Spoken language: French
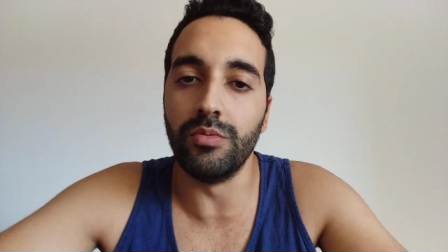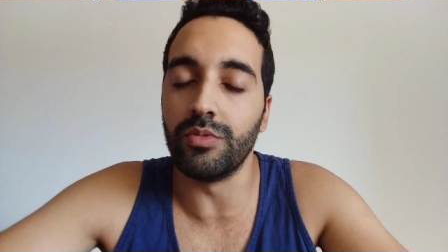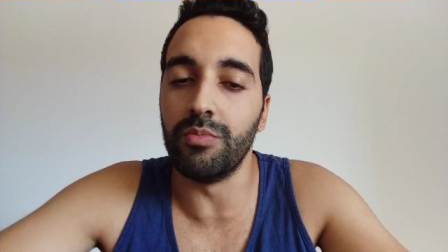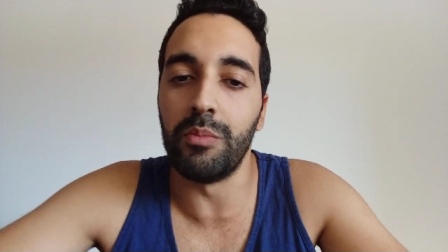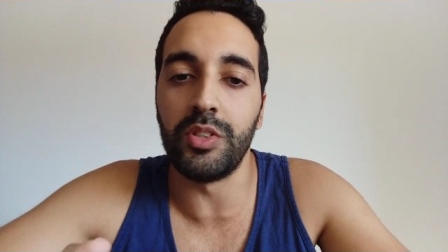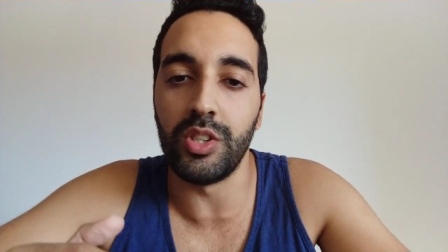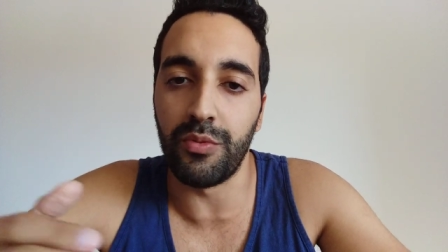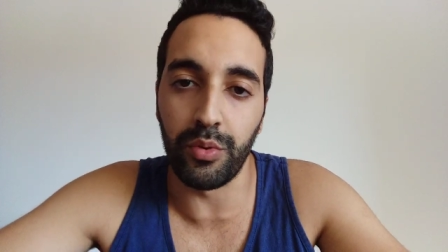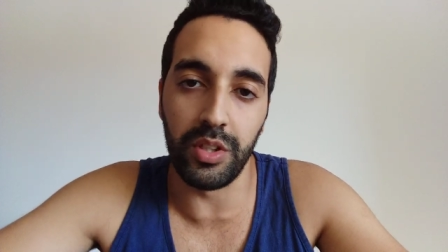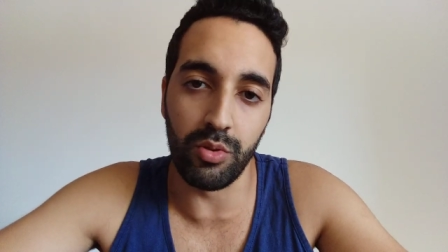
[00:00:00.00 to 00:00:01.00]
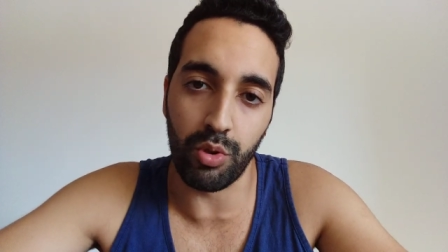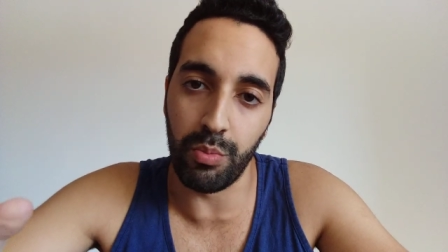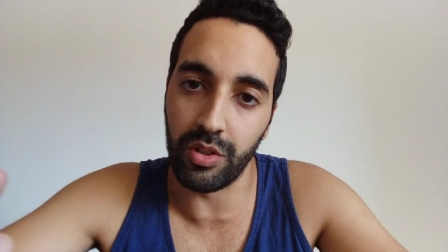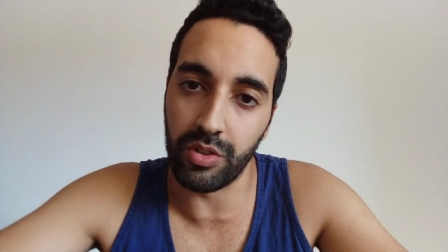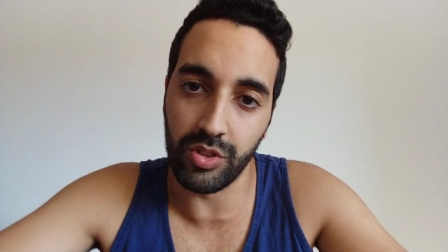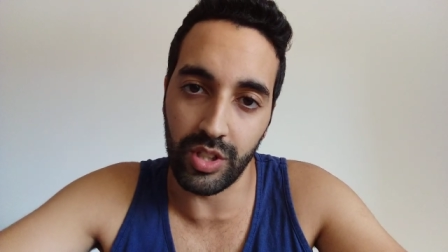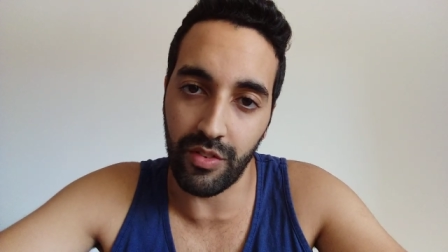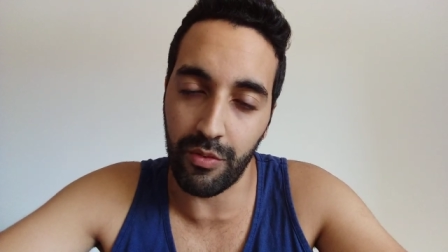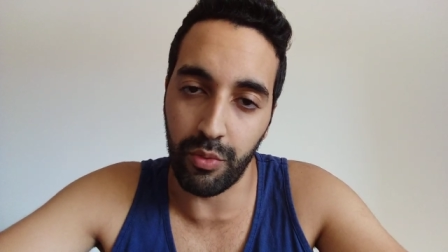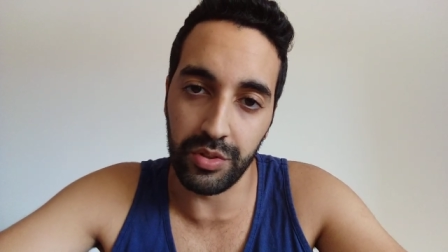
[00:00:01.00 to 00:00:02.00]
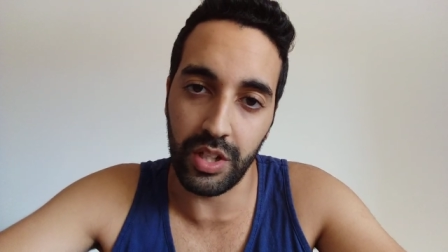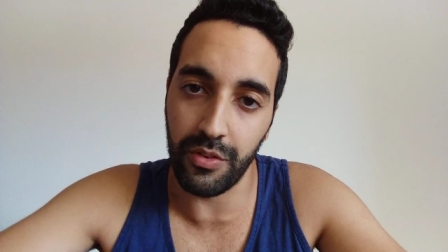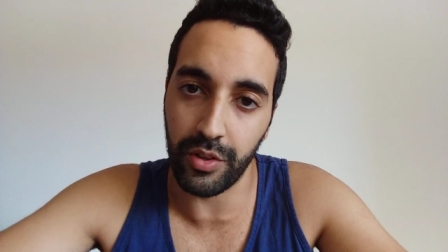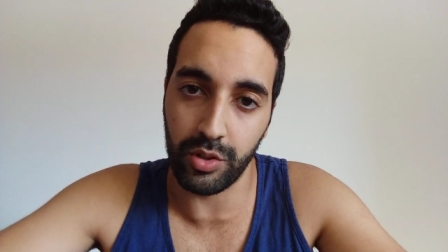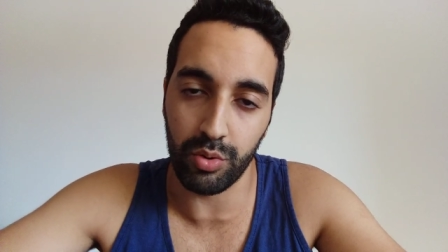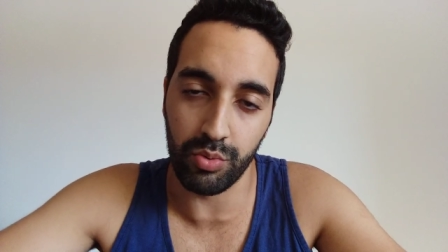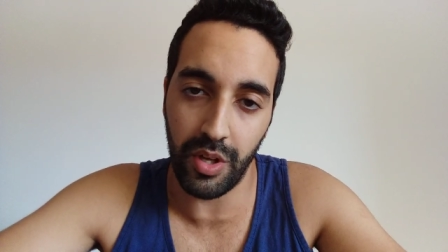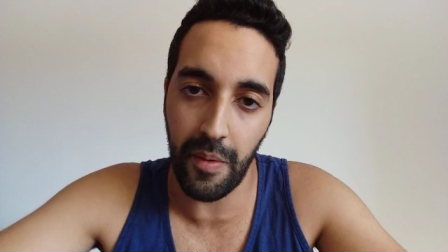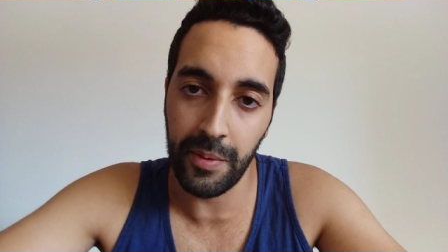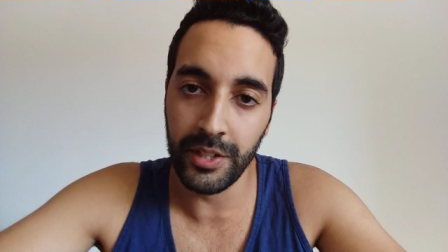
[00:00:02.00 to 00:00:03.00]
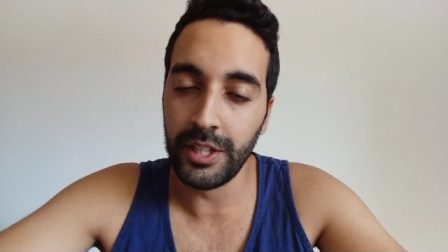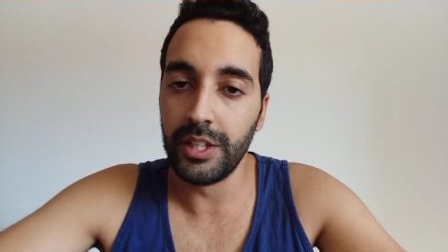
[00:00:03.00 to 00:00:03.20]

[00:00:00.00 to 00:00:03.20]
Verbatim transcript: Même si j'ai fourni les documents que j'avais à fournir, les factures, tout ça